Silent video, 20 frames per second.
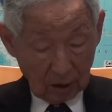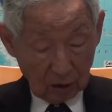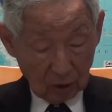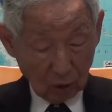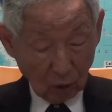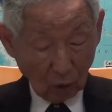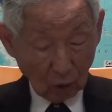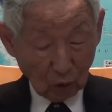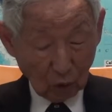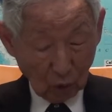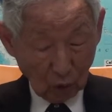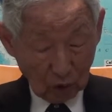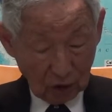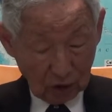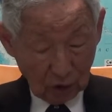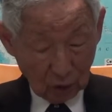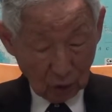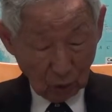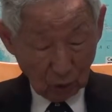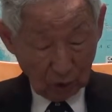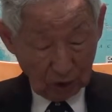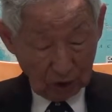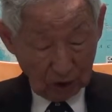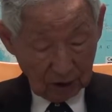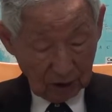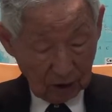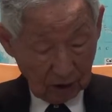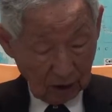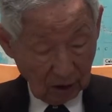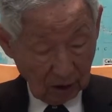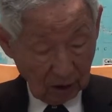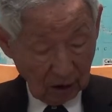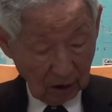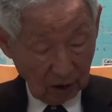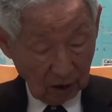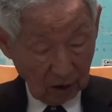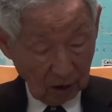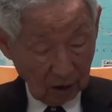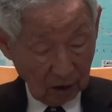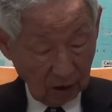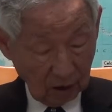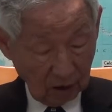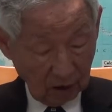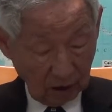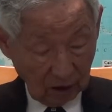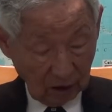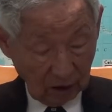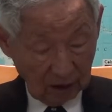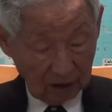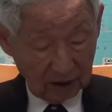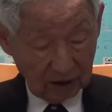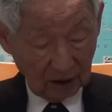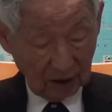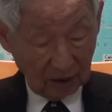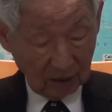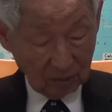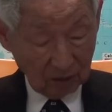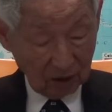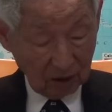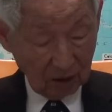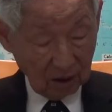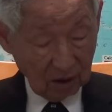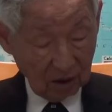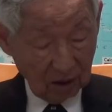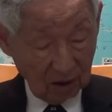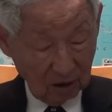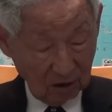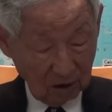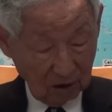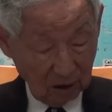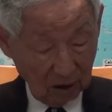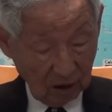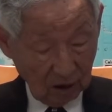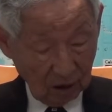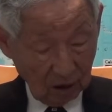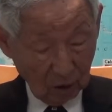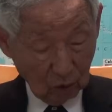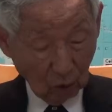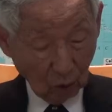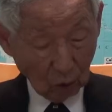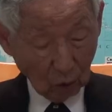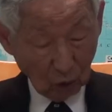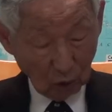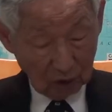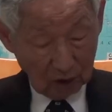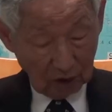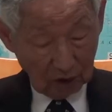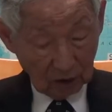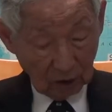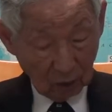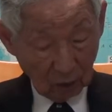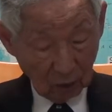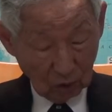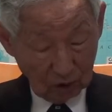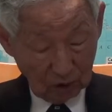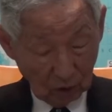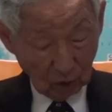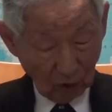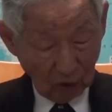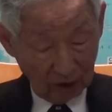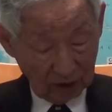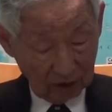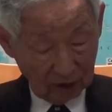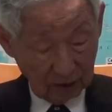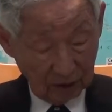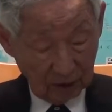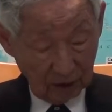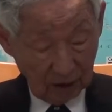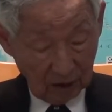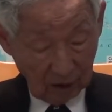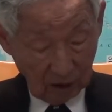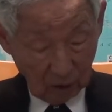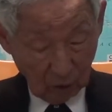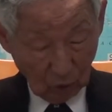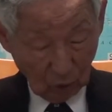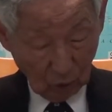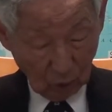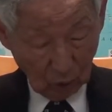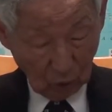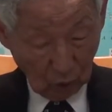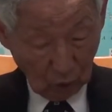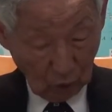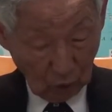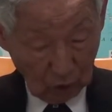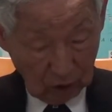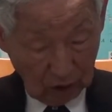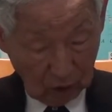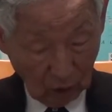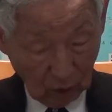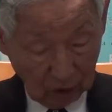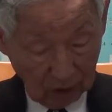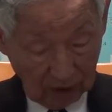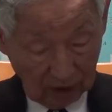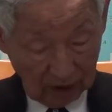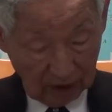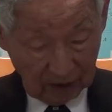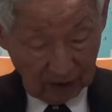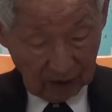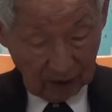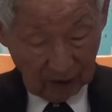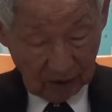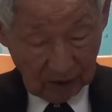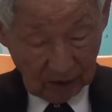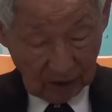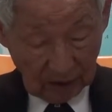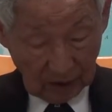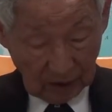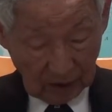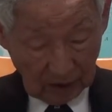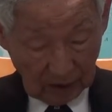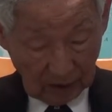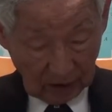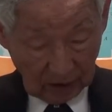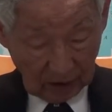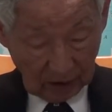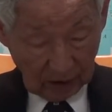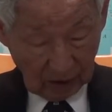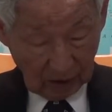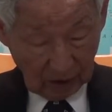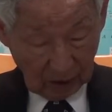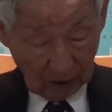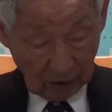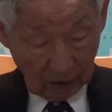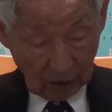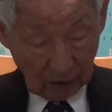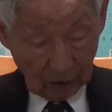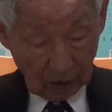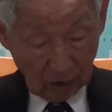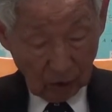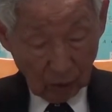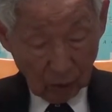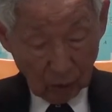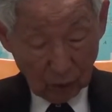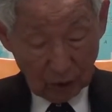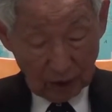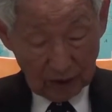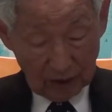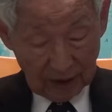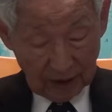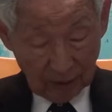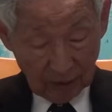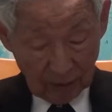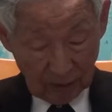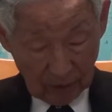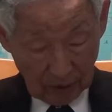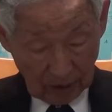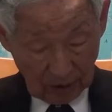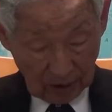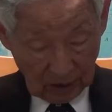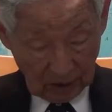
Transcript: 종교 지, 어, 어, 이 사람들을 어, 종교적으로 지도하는 종교 지도자는 어, 윌리엄